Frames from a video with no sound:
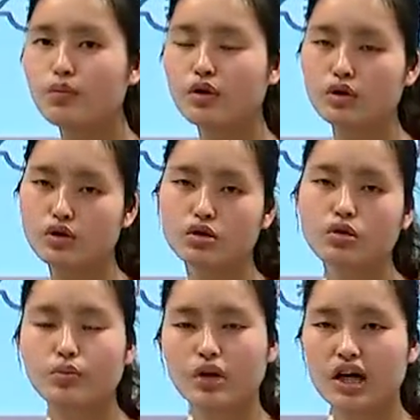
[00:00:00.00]
不
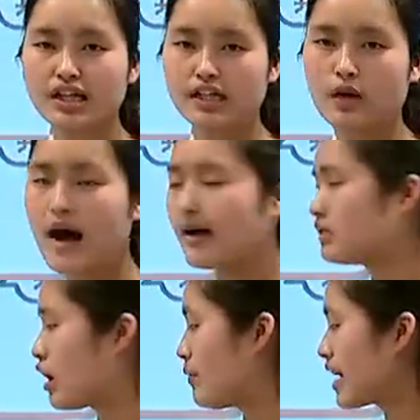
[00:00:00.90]
不合理的
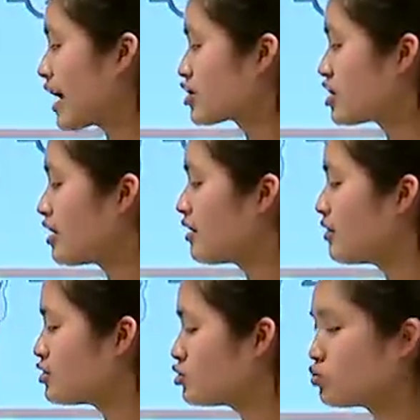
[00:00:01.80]
话，那我们开始
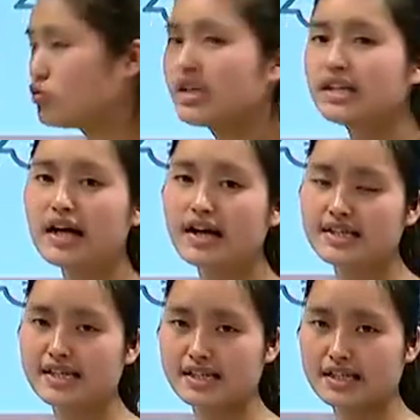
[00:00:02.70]
逐一的
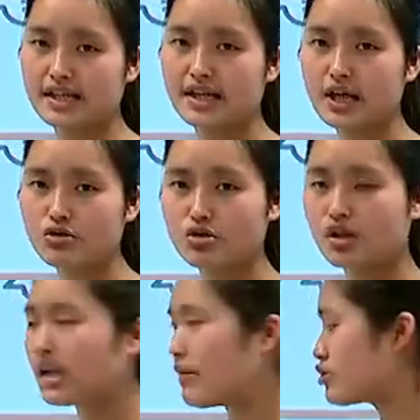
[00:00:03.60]
进行一个列
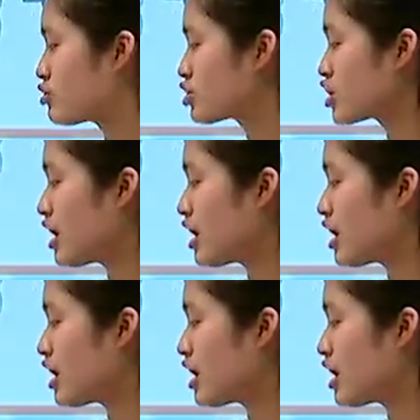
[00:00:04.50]
举，那么就